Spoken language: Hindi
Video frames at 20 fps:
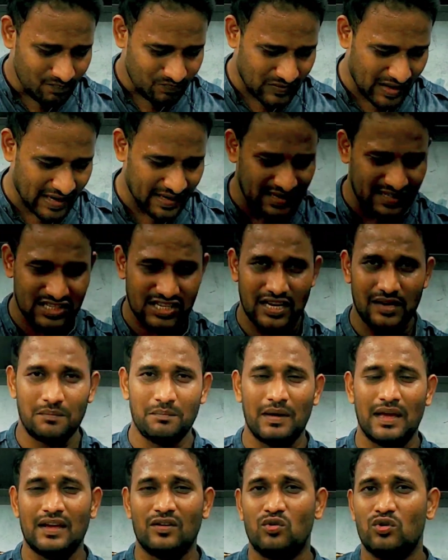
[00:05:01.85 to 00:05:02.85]
लेकिन इस टीम
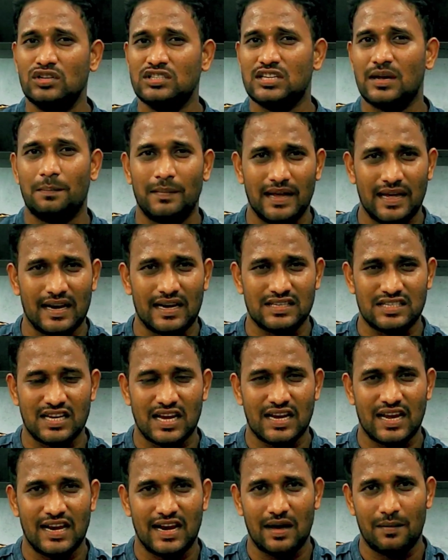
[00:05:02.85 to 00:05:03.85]
में कौन सा प्लेयर
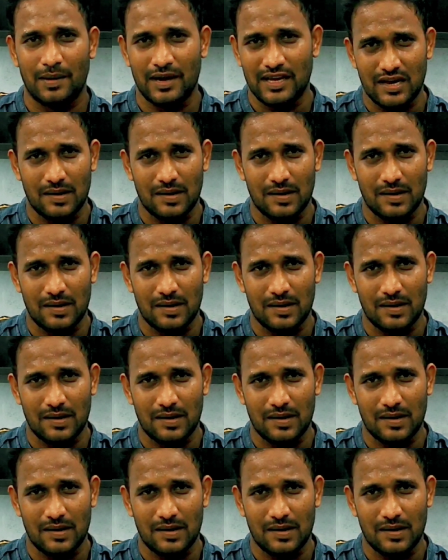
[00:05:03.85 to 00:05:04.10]
अच्छा खेला